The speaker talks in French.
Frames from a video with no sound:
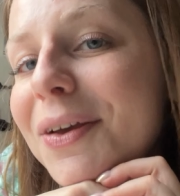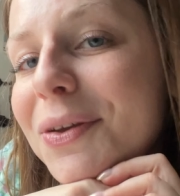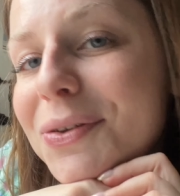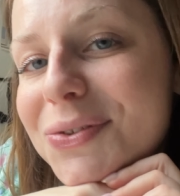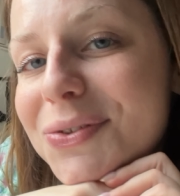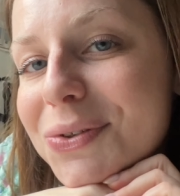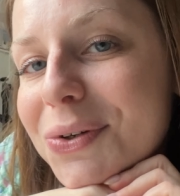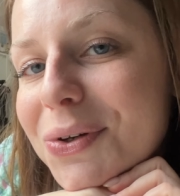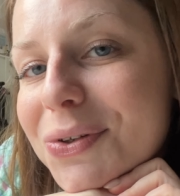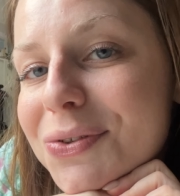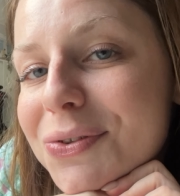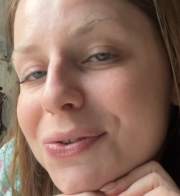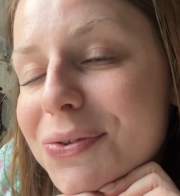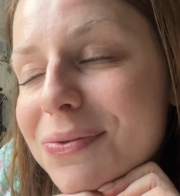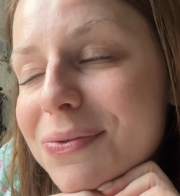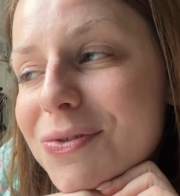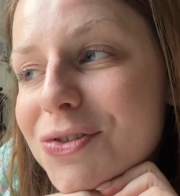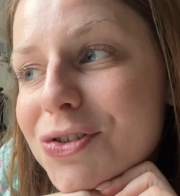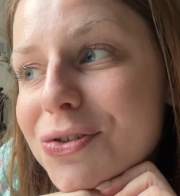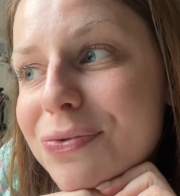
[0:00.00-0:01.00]
Sur ce,
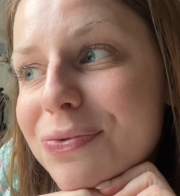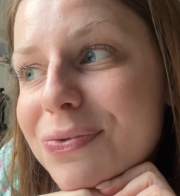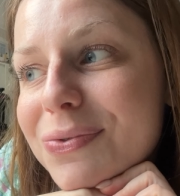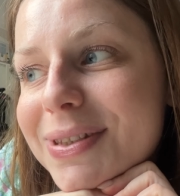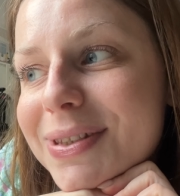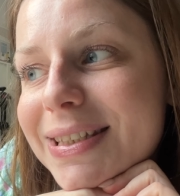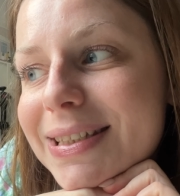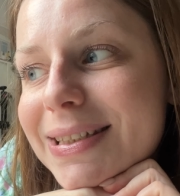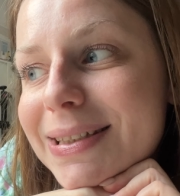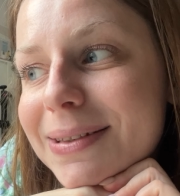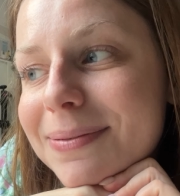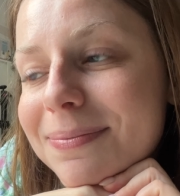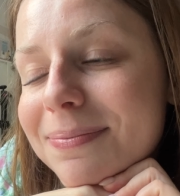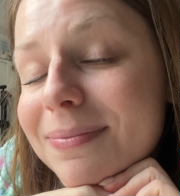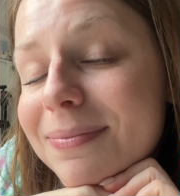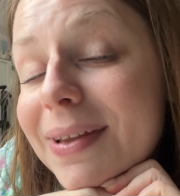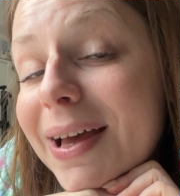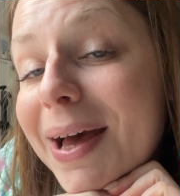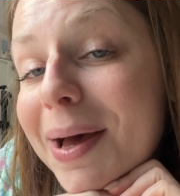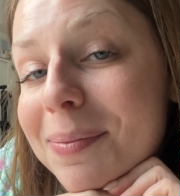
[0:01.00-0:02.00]
je vous dis
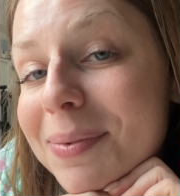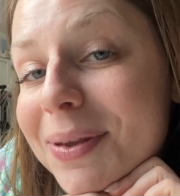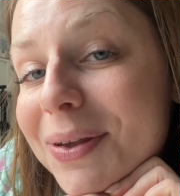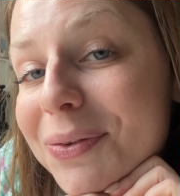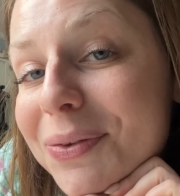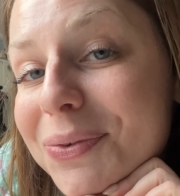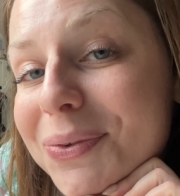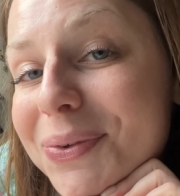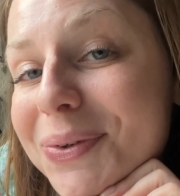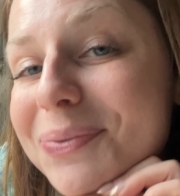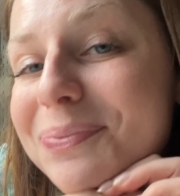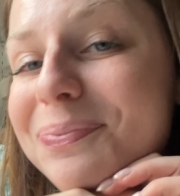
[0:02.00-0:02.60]
à bientôt.